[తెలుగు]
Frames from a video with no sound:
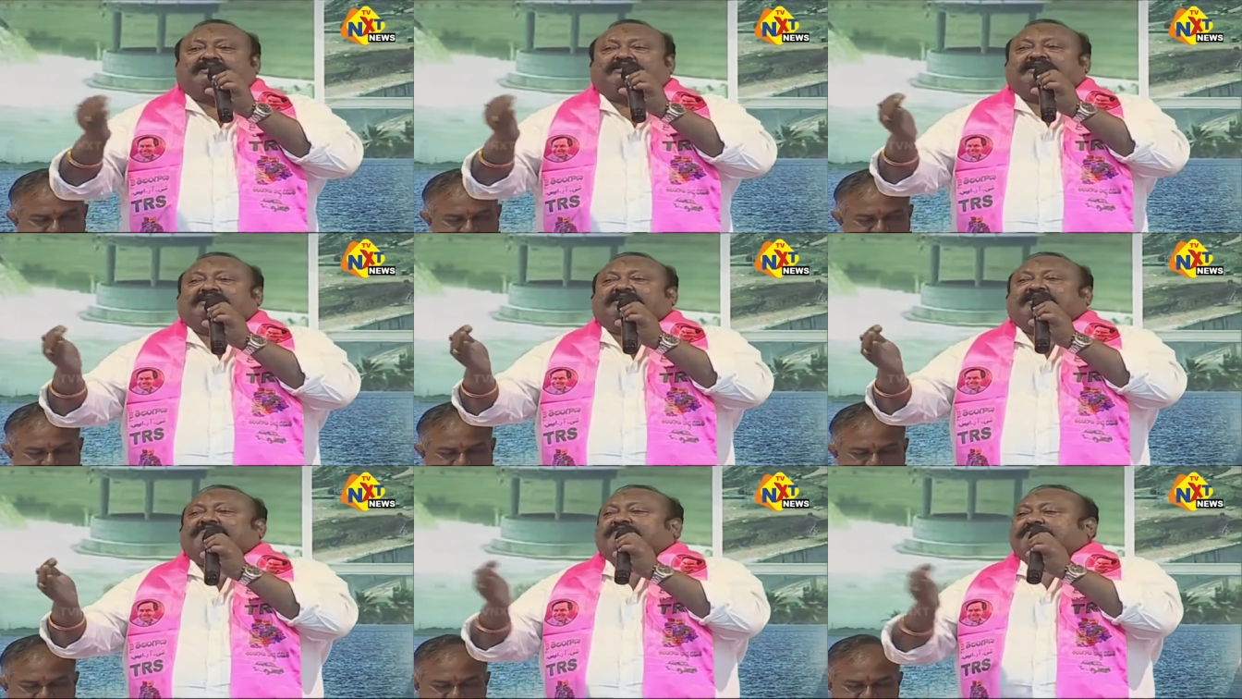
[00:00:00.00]

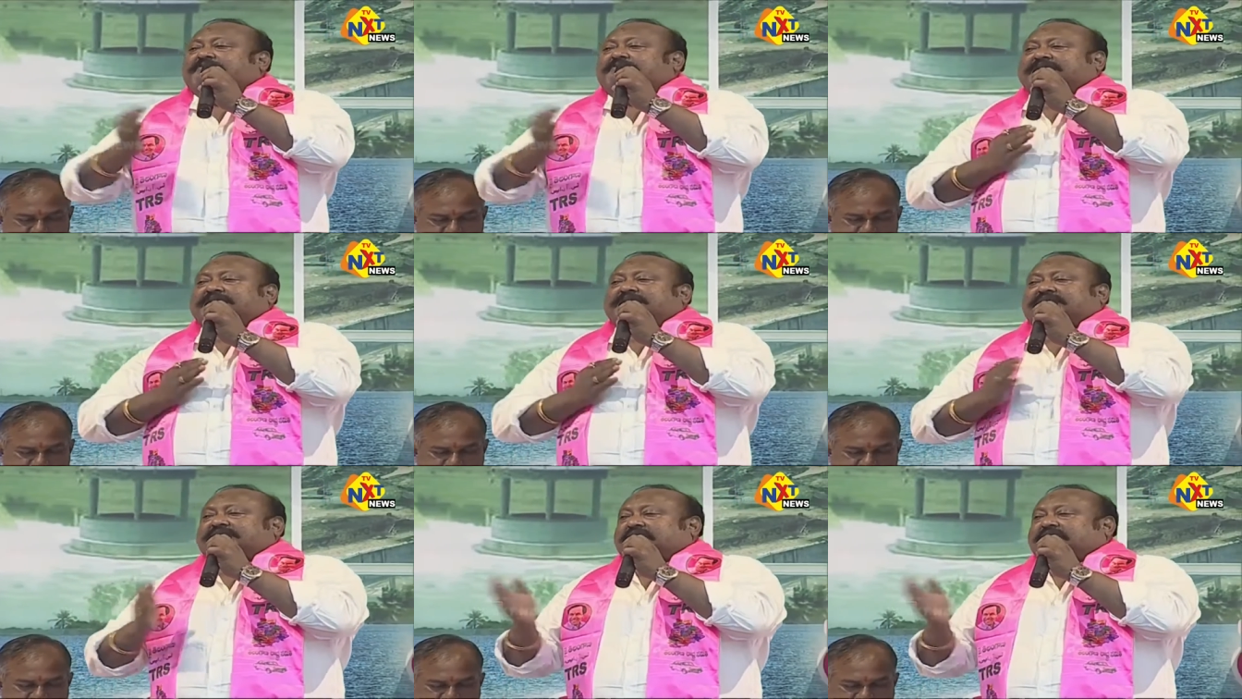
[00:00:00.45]
రాజకీయ
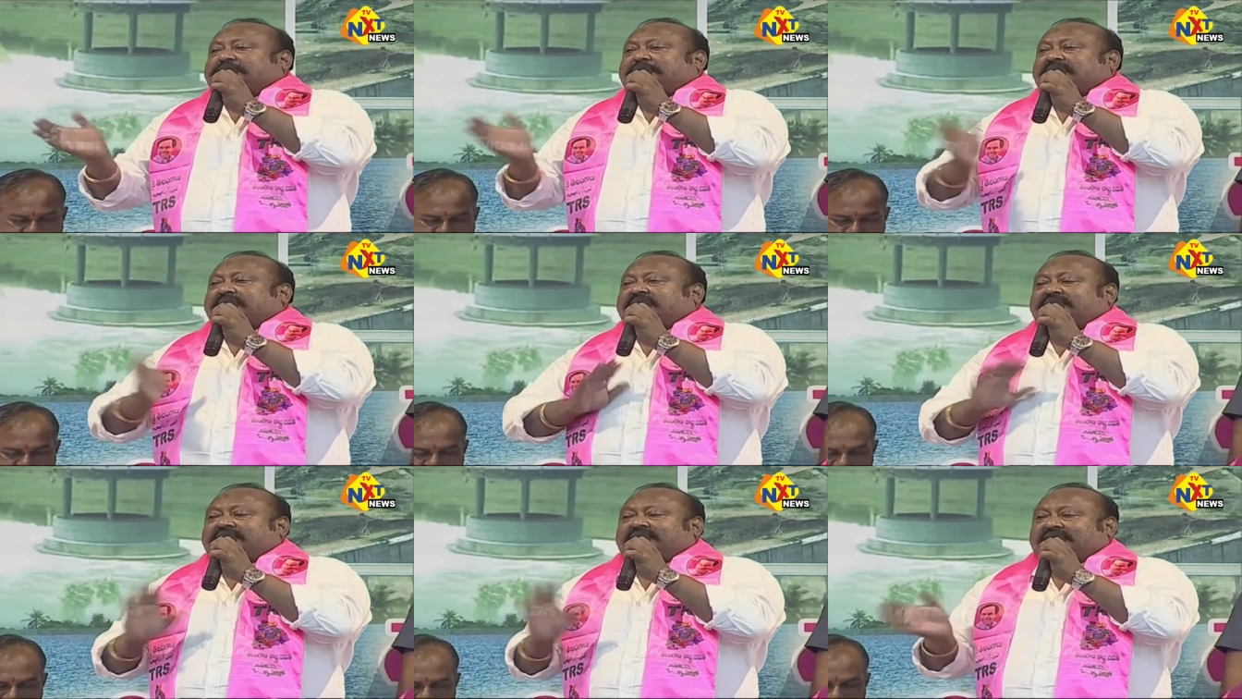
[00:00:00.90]
విభేదం
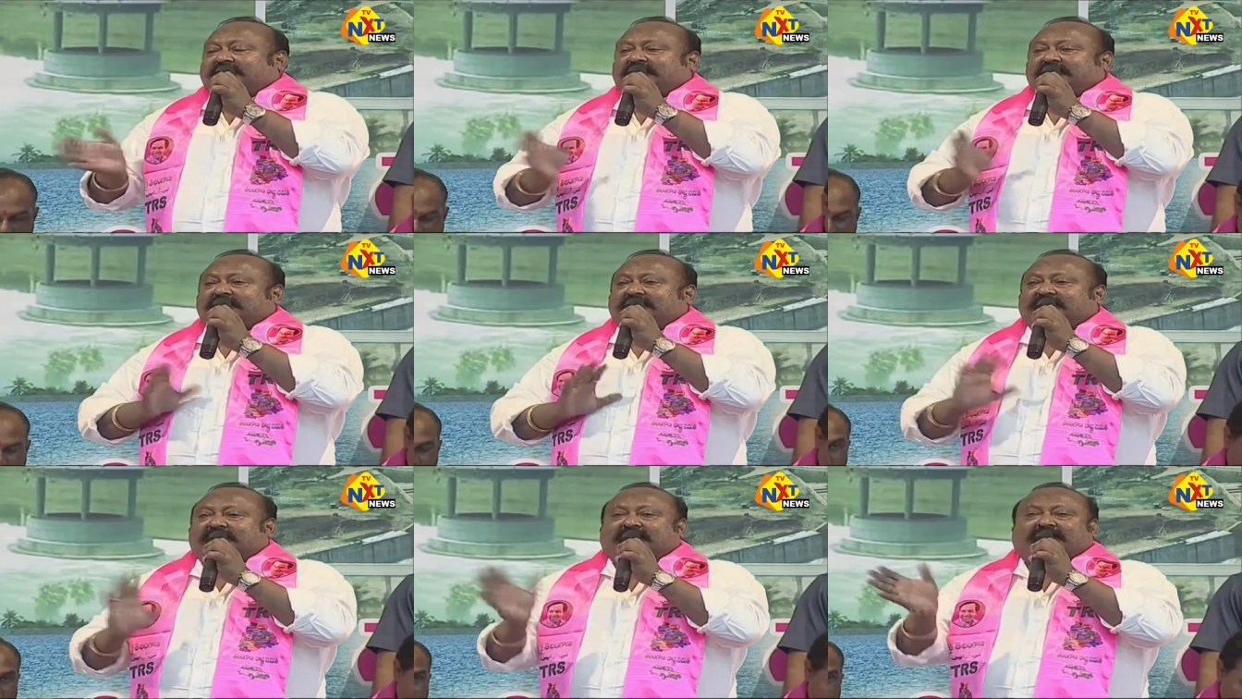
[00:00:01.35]
తప్ప కానీ
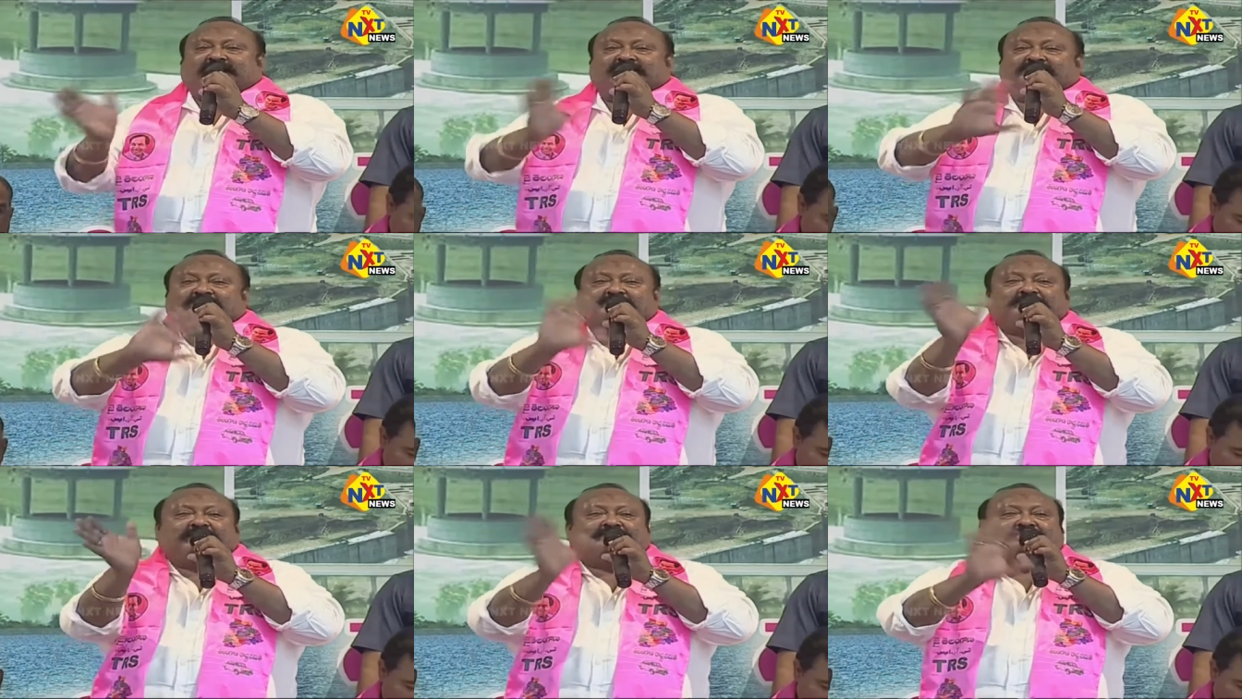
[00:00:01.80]
ఎక్కడ
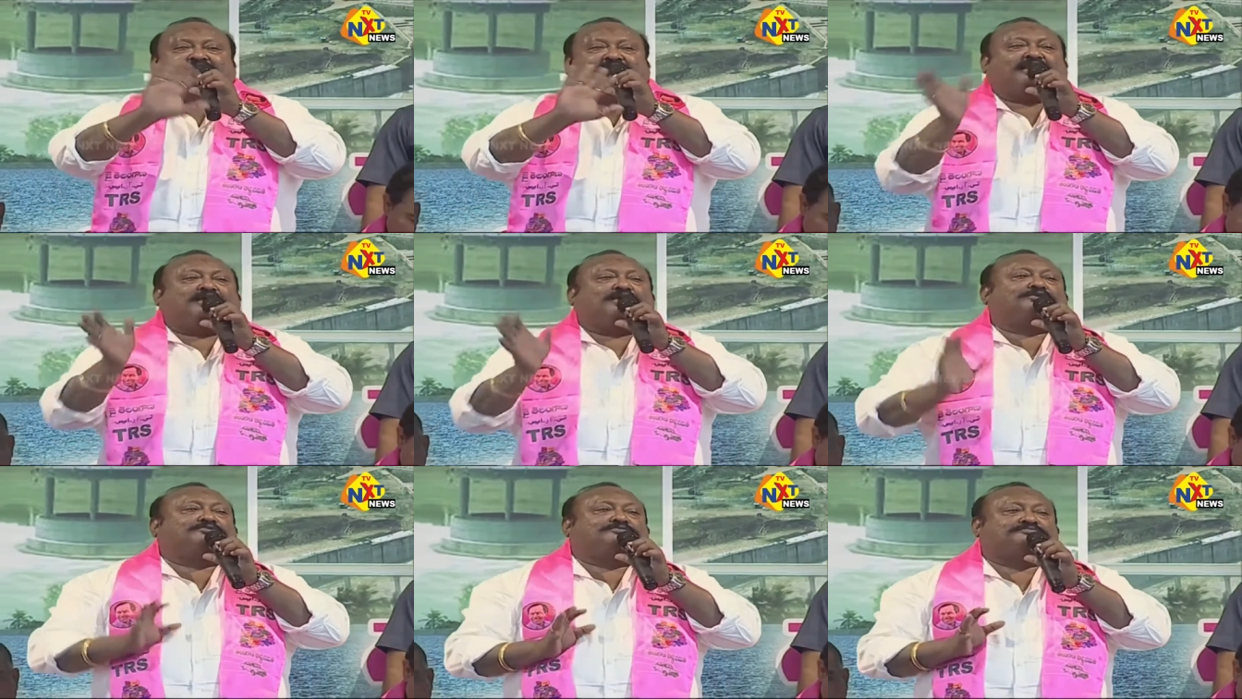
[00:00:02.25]

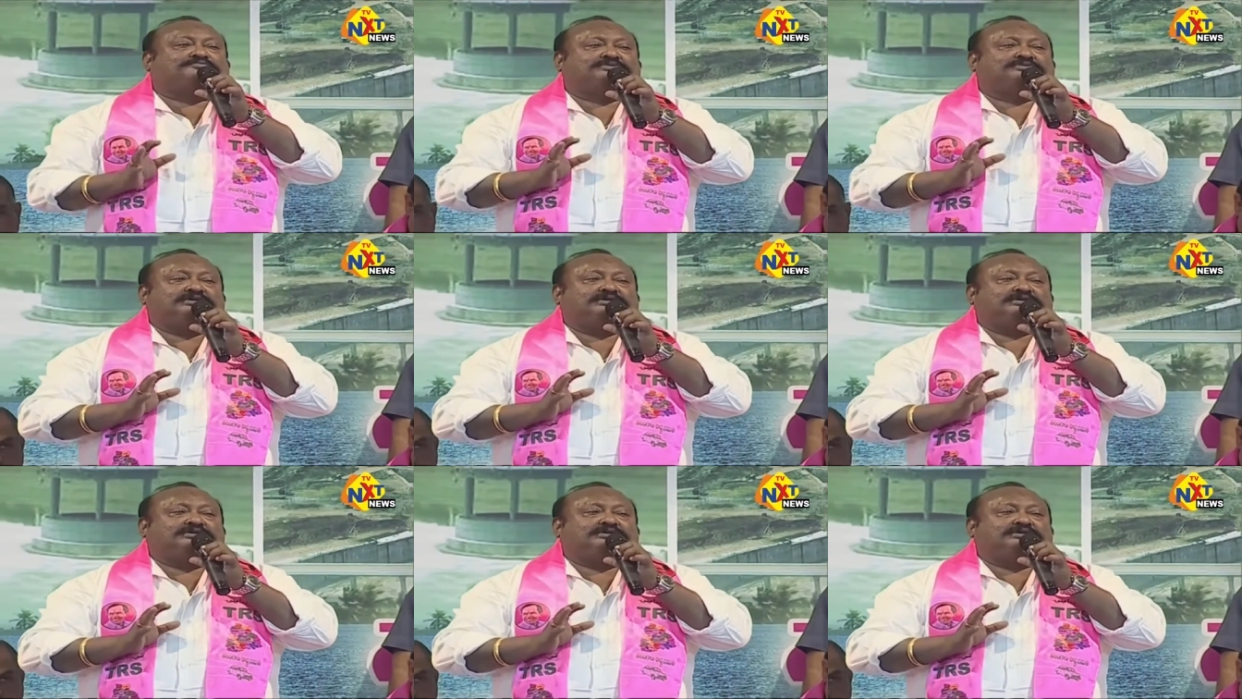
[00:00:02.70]
విభేదాలు లావు